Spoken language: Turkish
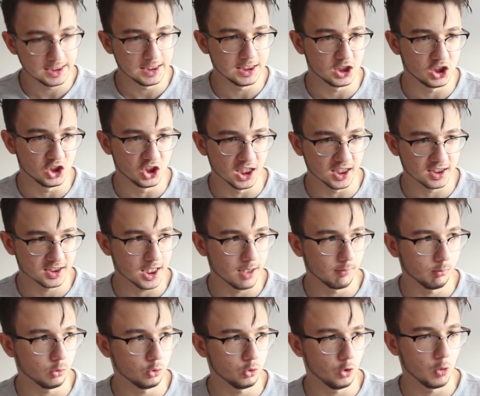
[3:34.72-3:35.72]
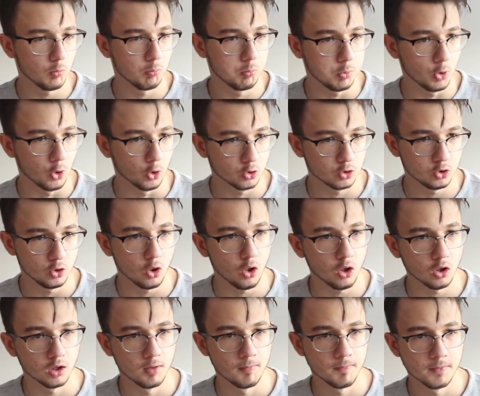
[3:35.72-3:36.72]
giriş. Şarj kablosu yok. Portu
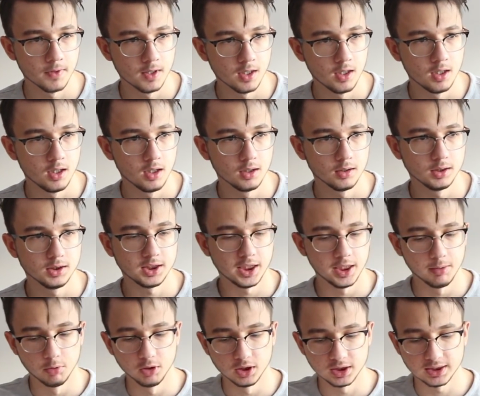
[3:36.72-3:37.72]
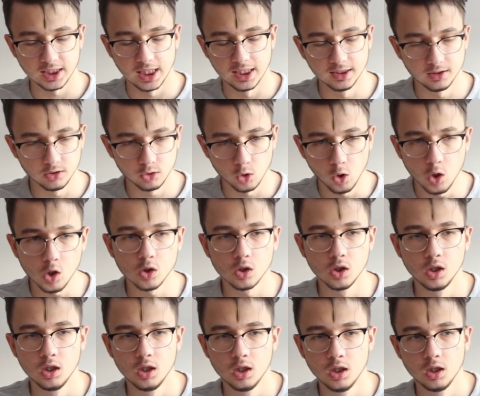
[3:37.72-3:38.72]
yok şey böyle standı yok.
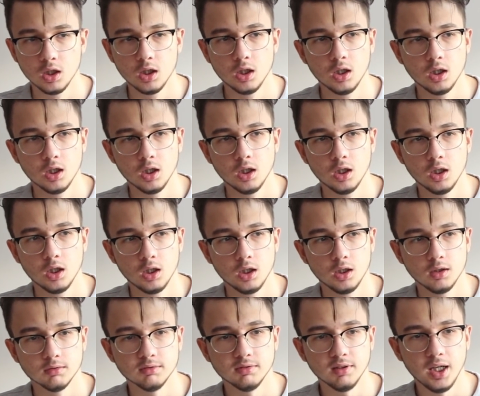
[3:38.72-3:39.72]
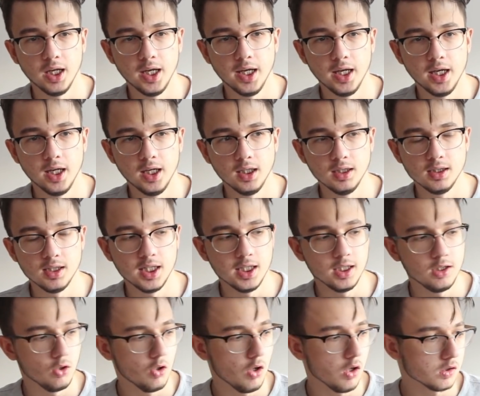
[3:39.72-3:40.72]
Ve
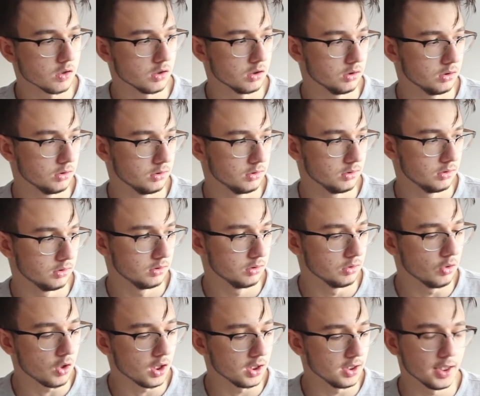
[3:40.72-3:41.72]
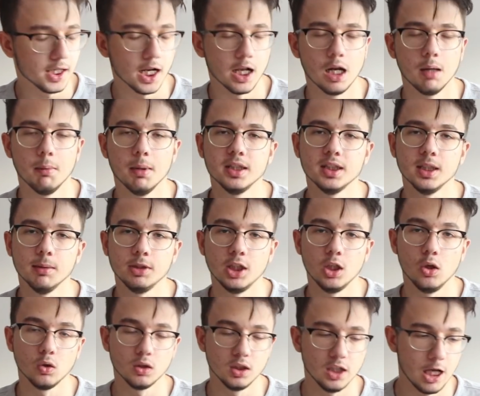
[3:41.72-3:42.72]
neyi yok? O kadar galiba. Başka bir
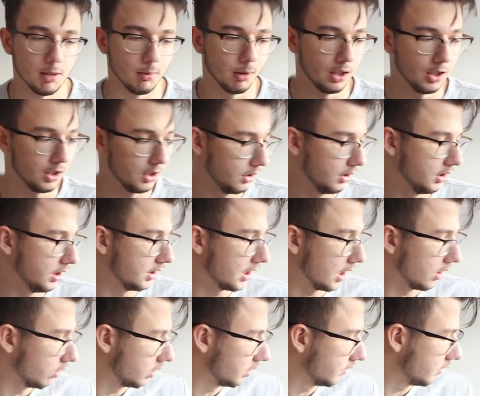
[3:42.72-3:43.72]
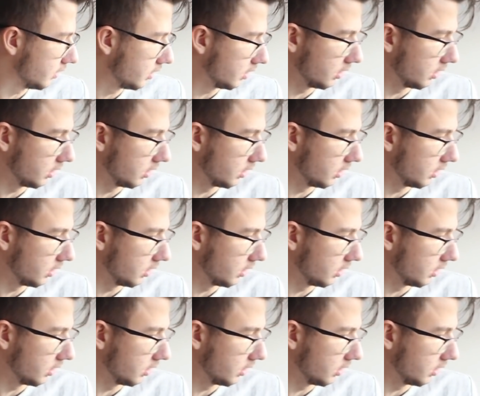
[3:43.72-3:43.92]
şey yoktu galiba Nintendo Switch